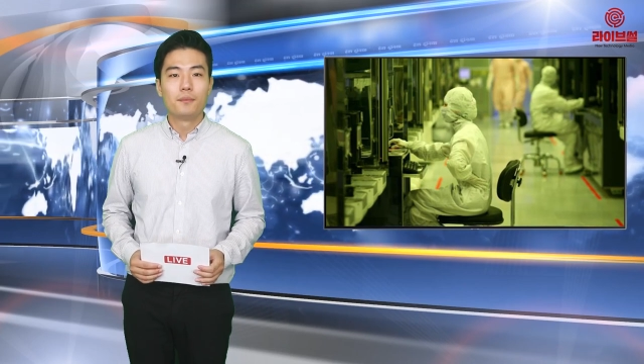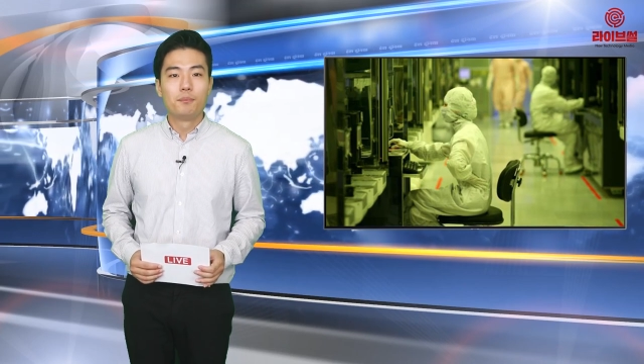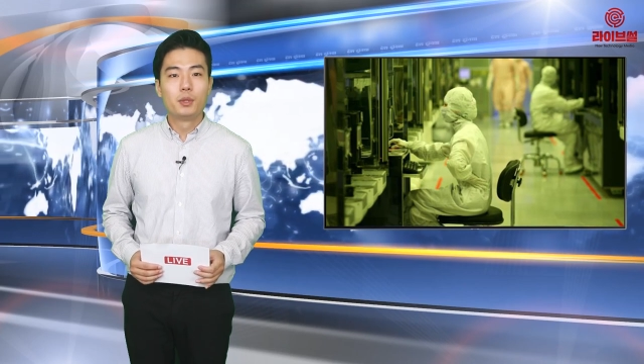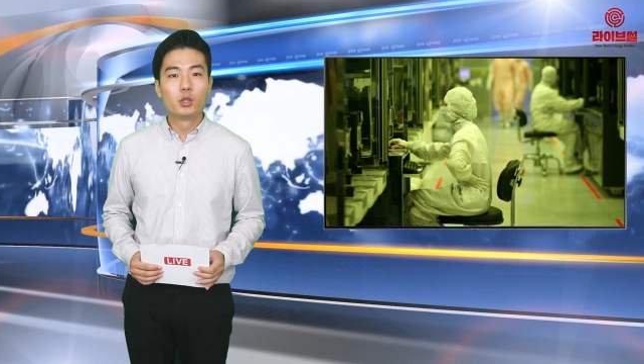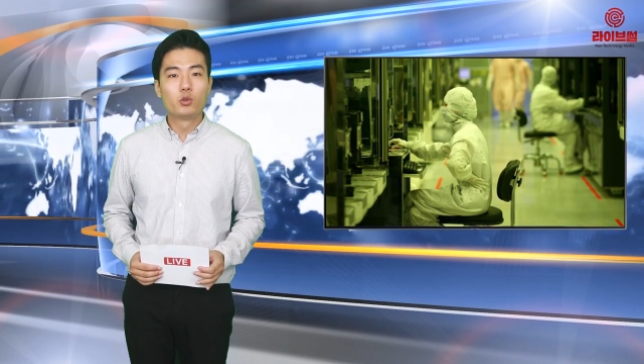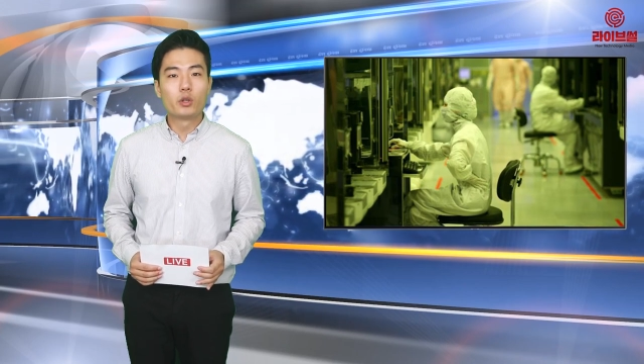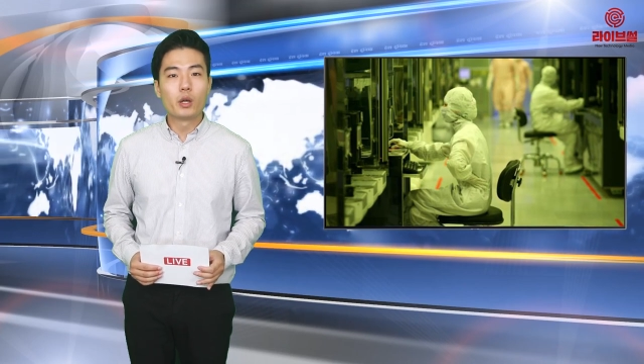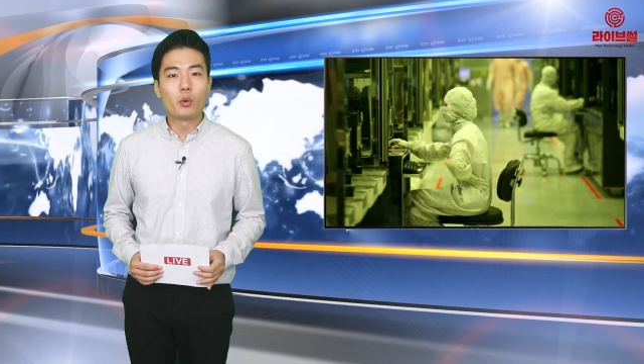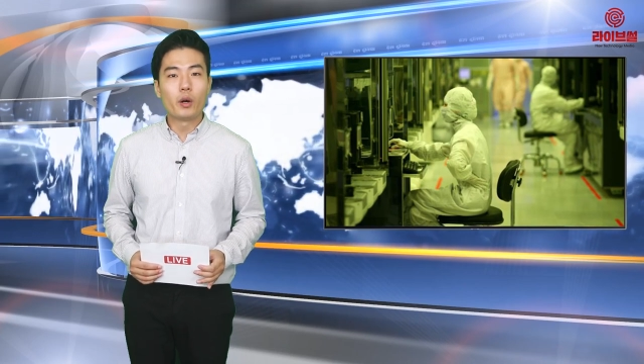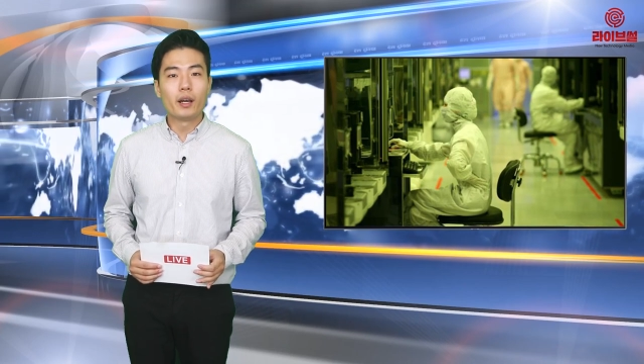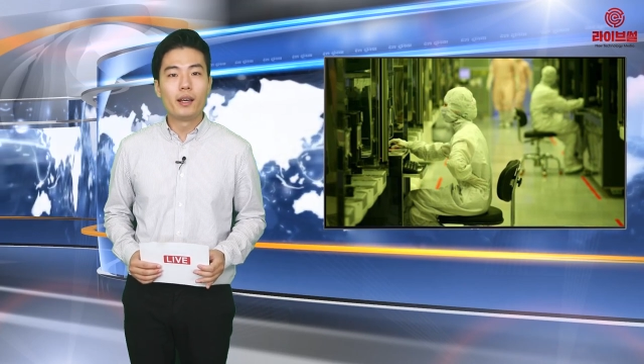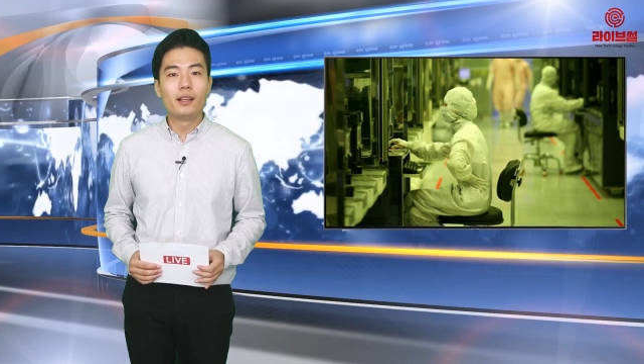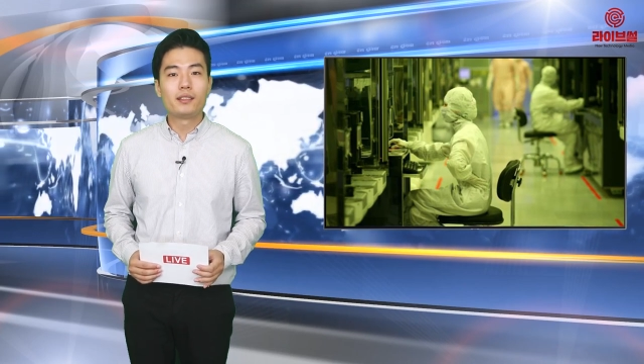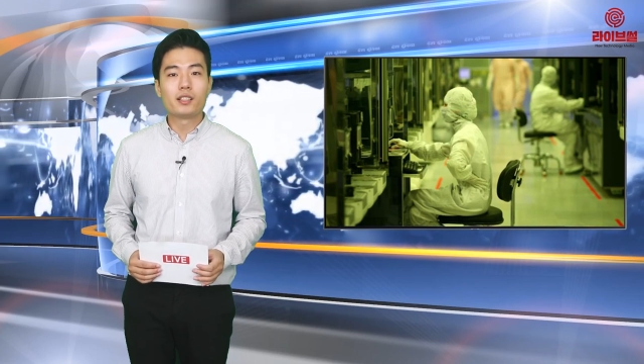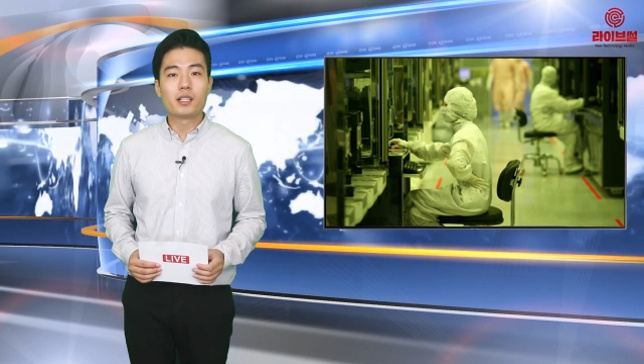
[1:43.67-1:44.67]
미국의
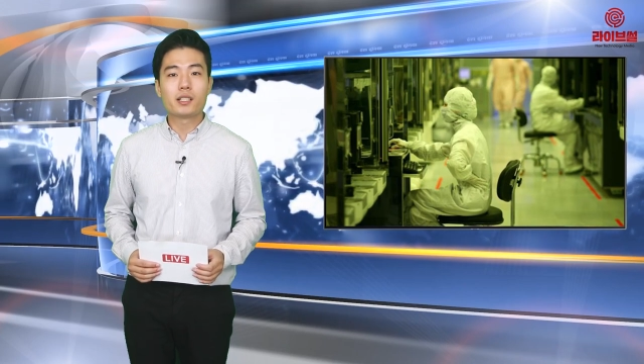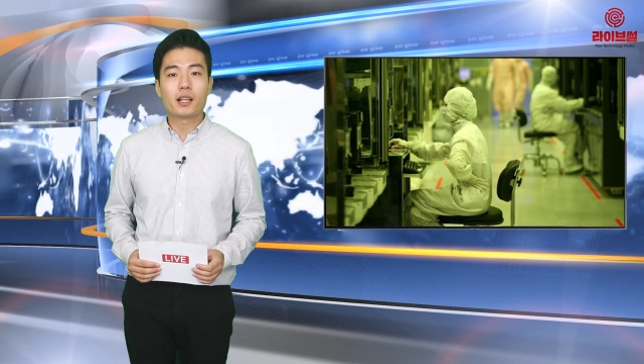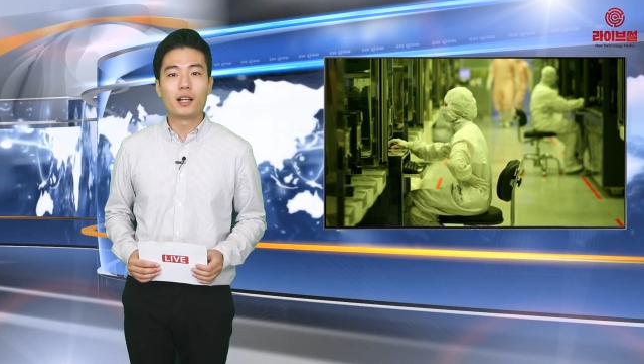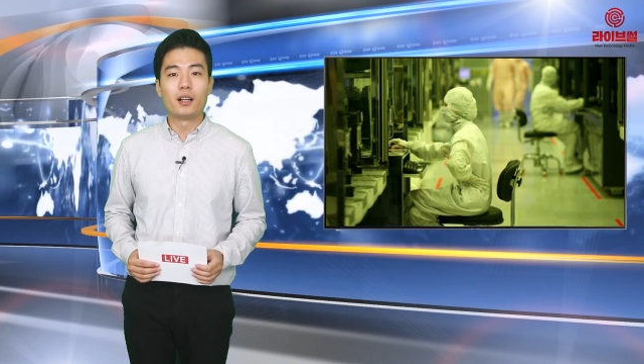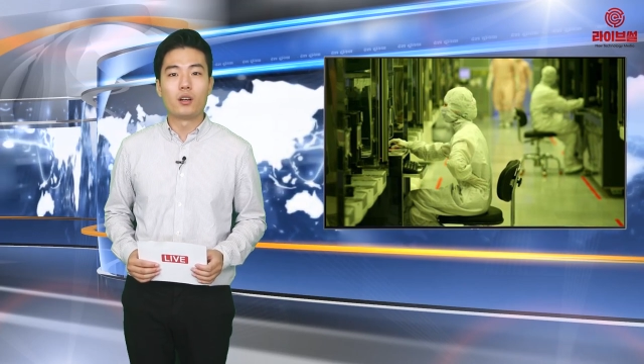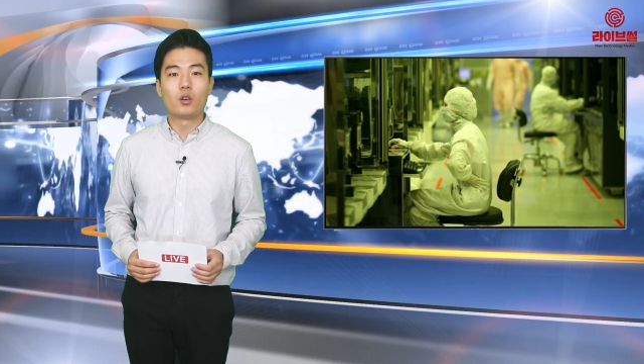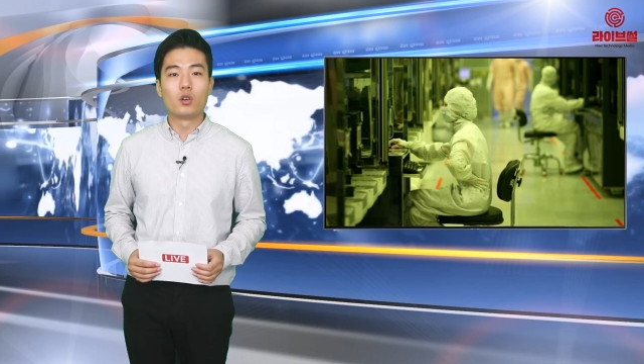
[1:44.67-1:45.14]
화웨이 제재가